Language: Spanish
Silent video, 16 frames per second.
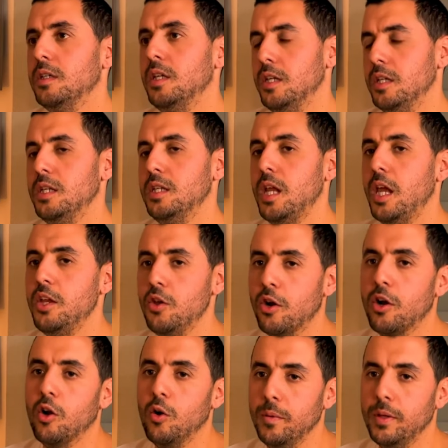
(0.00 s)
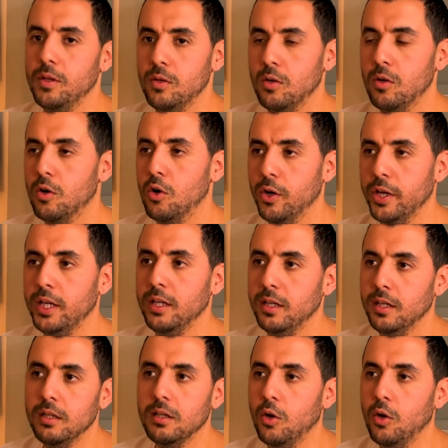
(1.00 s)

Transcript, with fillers: Sí, sí, sí. Yo recomiendo Coin.